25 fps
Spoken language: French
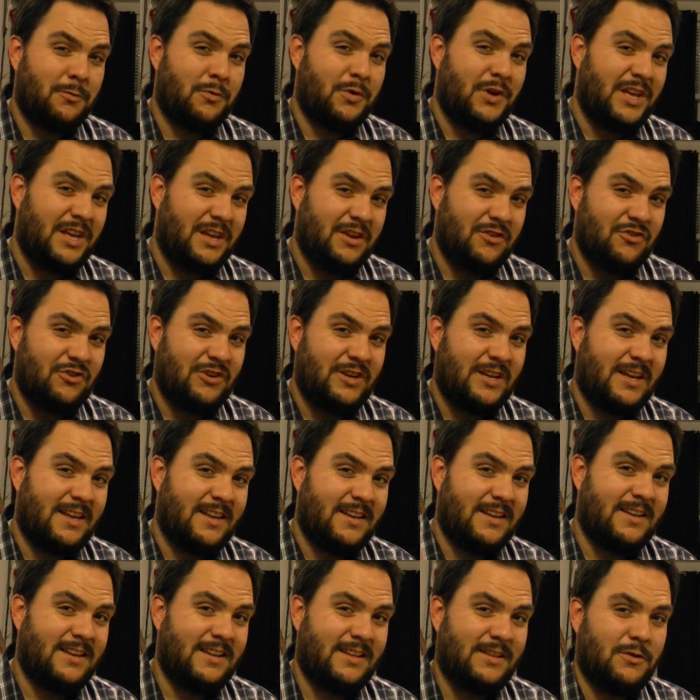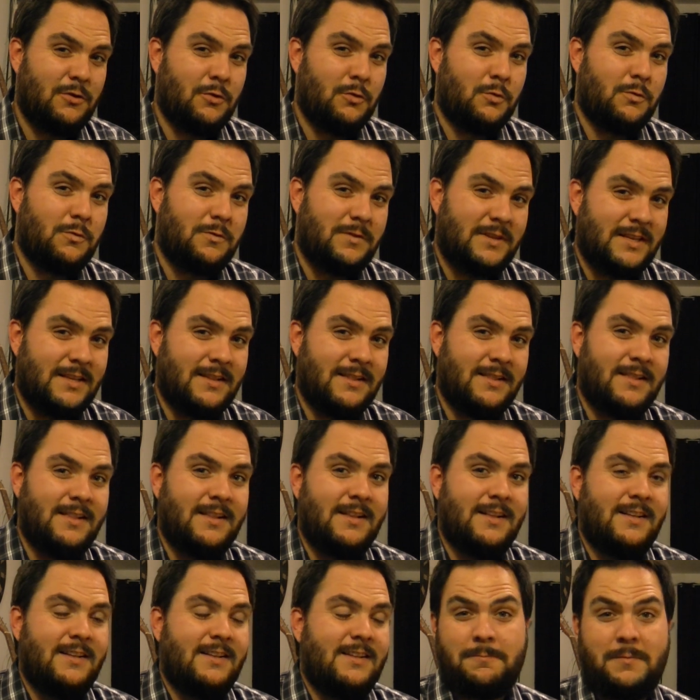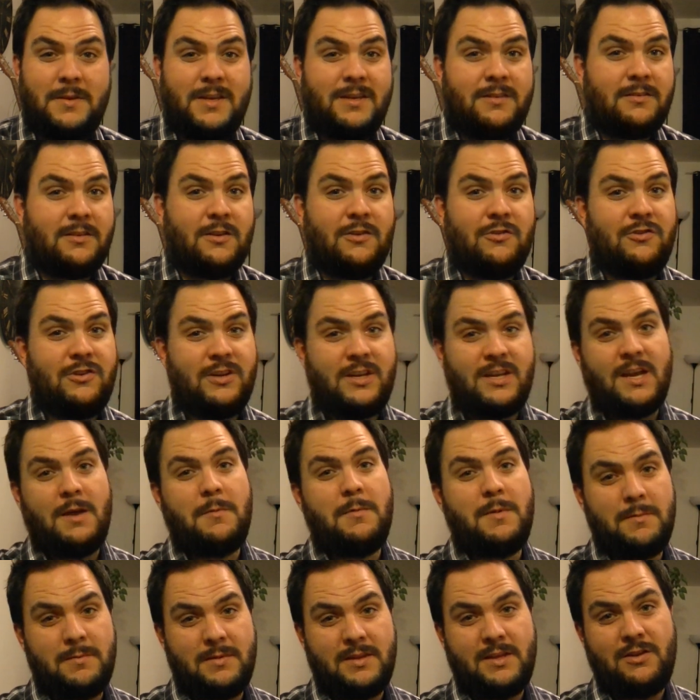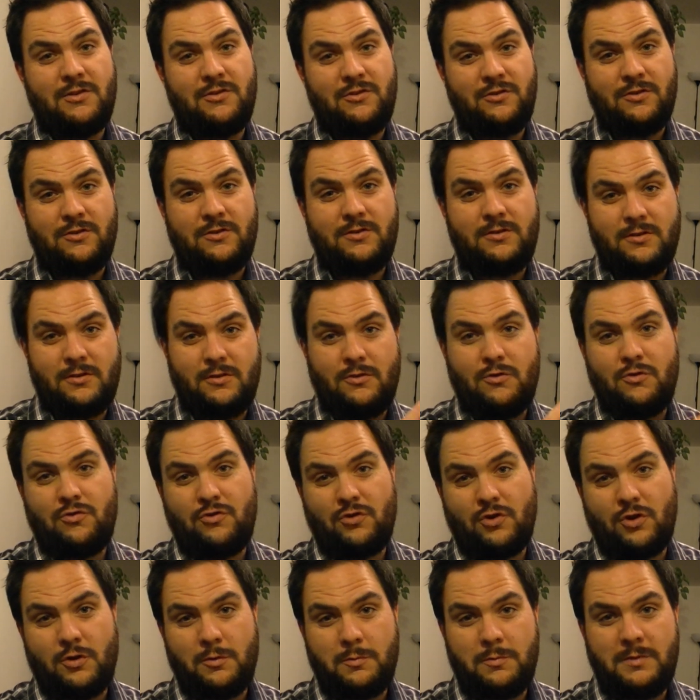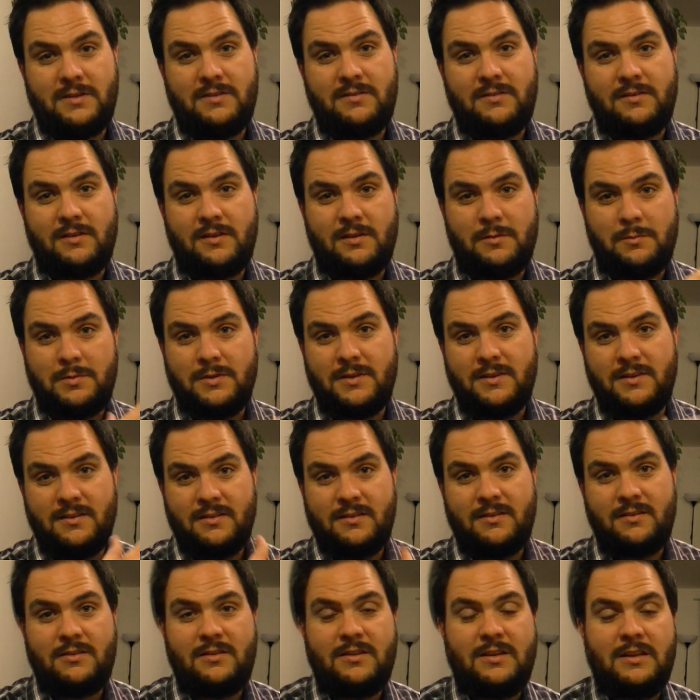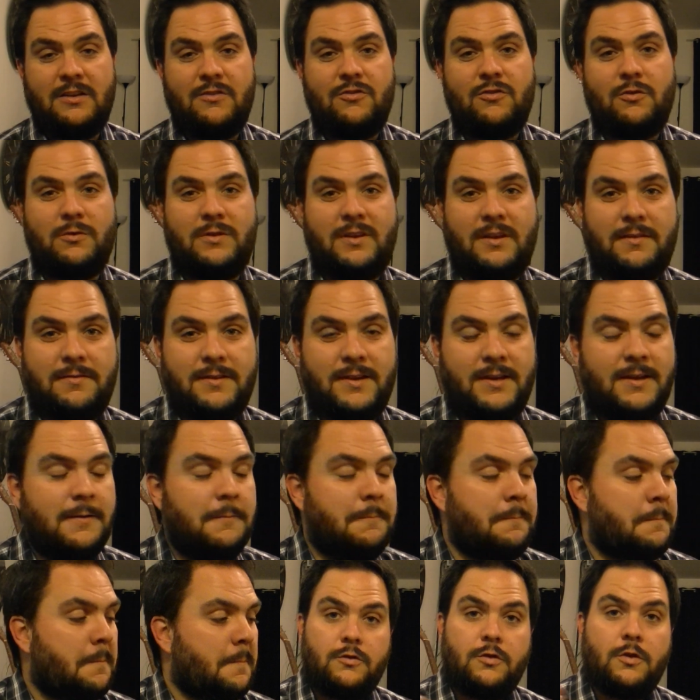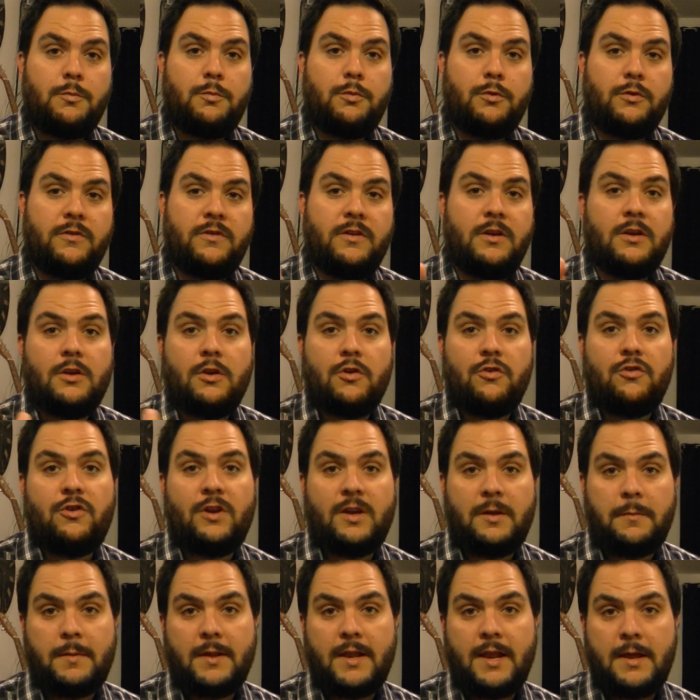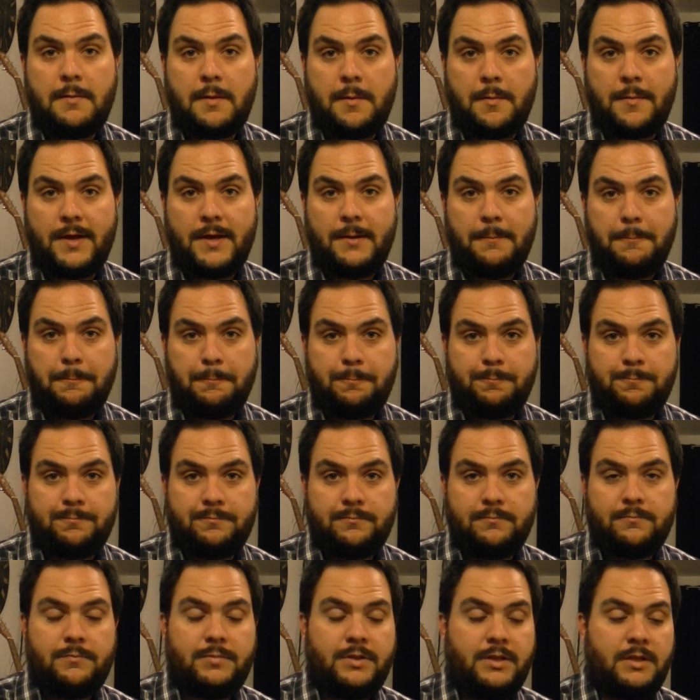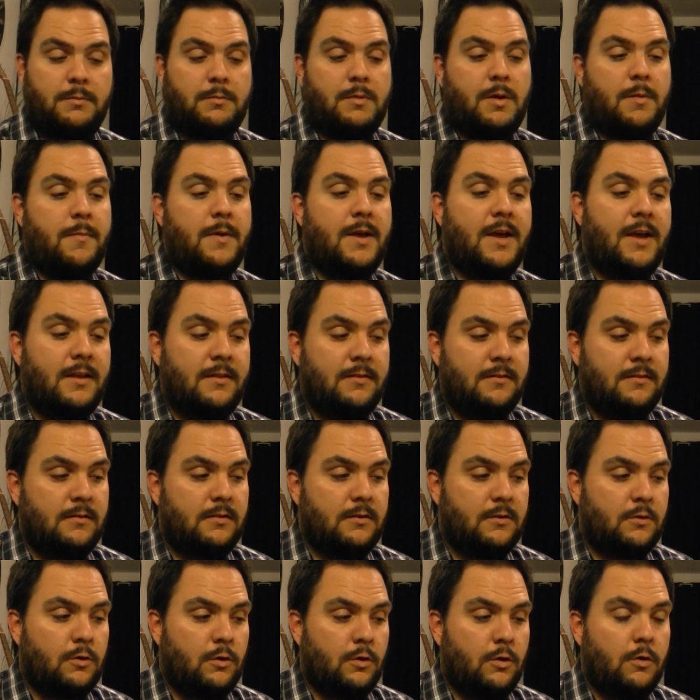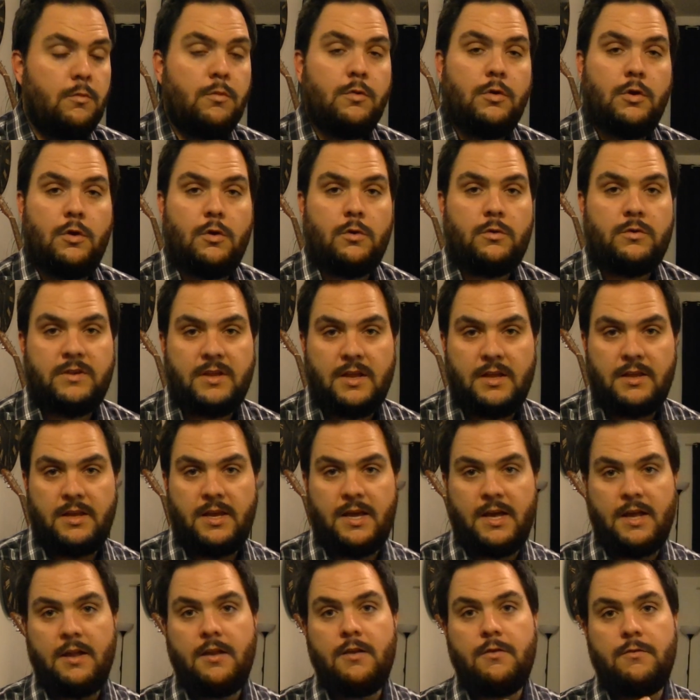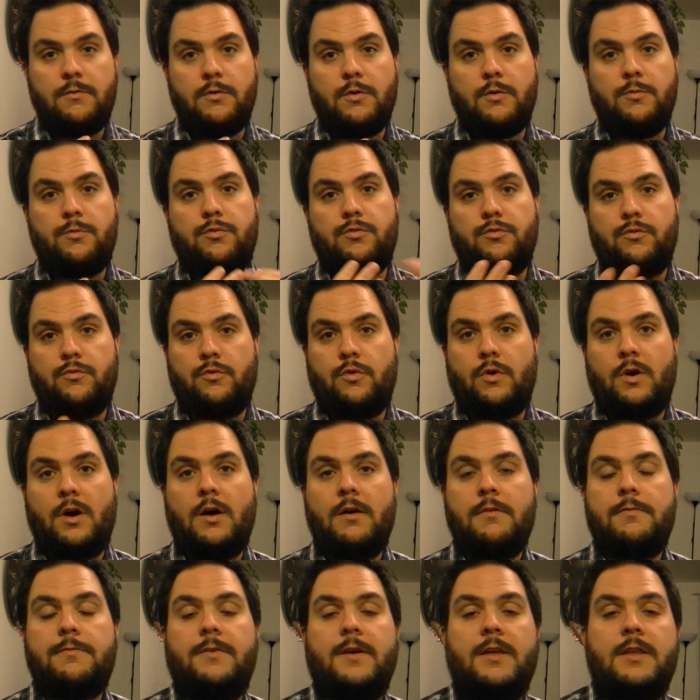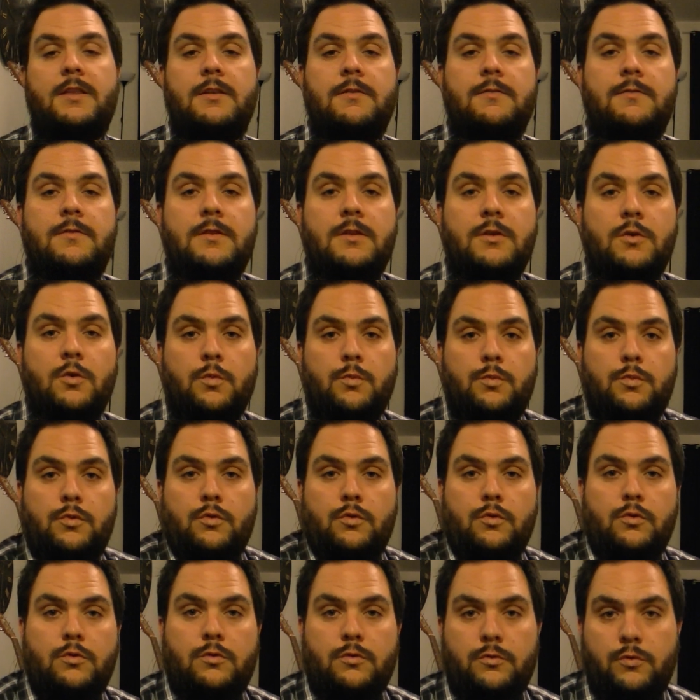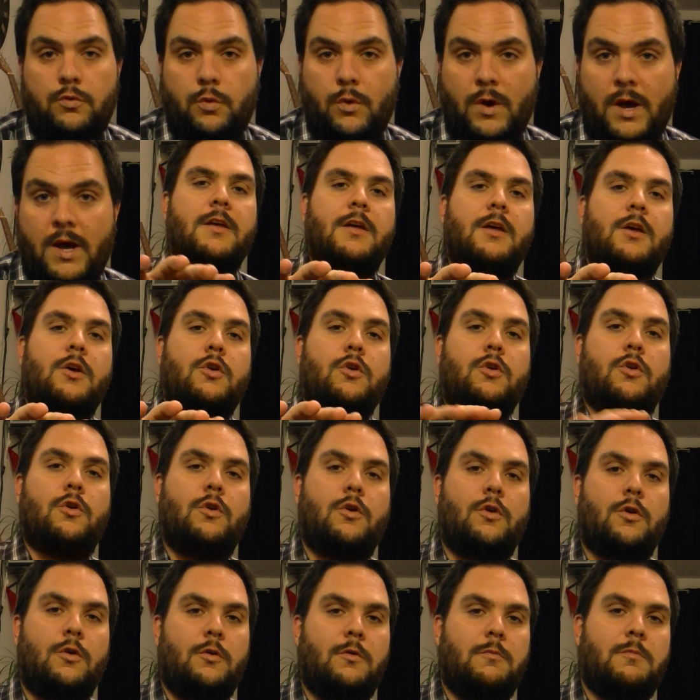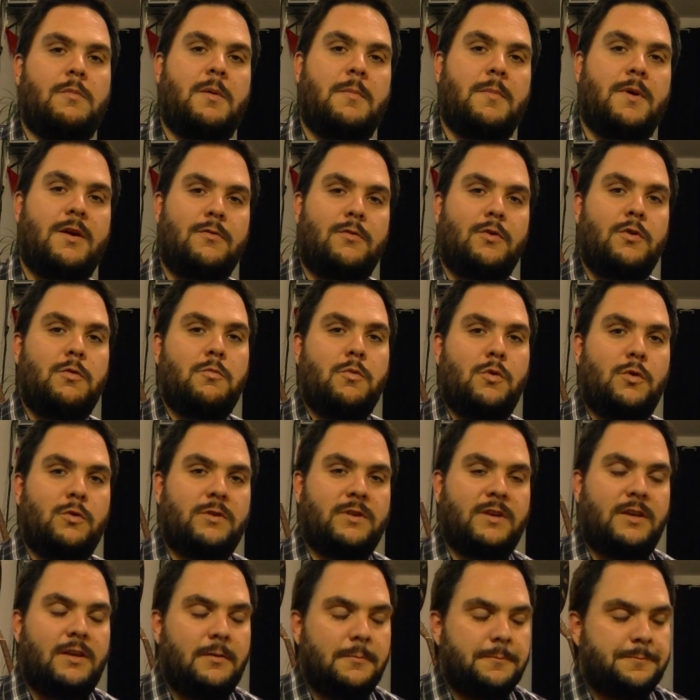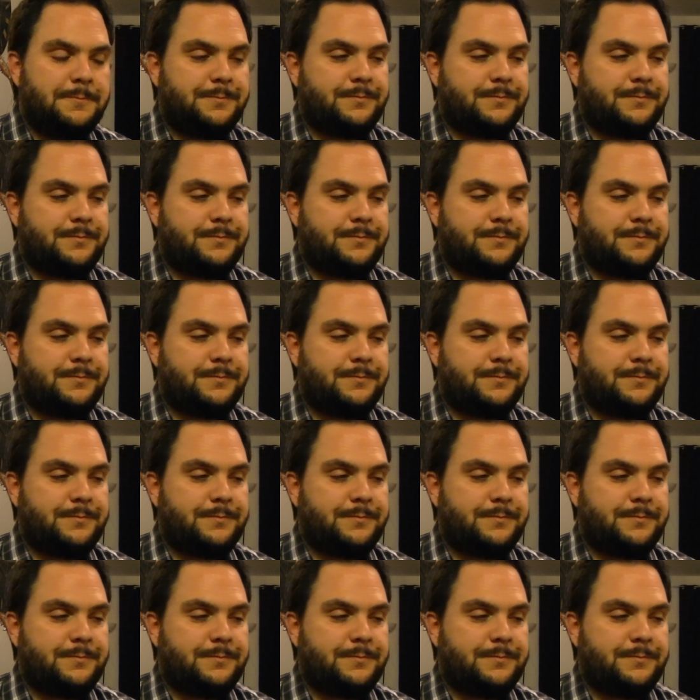voyager entre les deux villes parce que j'ai quand même des, jobs ici, puis des choses à faire. Ça pour dire que je n'ai pas la maman, puis maman a dit que mon oncle Daniel va pouvoir faire des vidéos pour toi que maman va te montrer